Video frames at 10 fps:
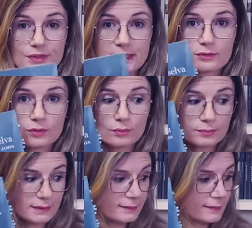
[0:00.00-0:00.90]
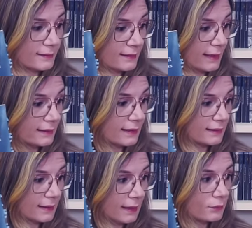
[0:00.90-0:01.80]
fim das contas, saí
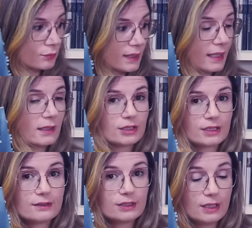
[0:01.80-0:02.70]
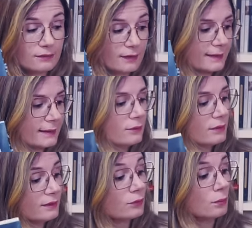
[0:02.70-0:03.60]
desta leitura achando este livro aqui
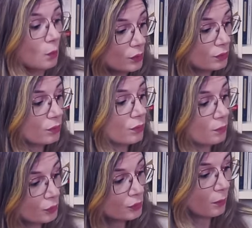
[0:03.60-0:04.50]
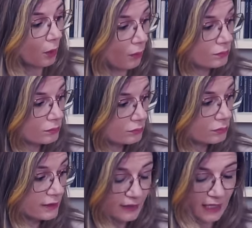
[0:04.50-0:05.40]
um livro muito, muito bom.
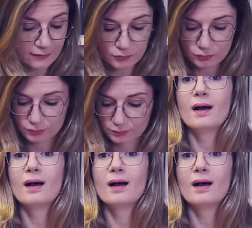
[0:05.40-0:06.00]
Livraço.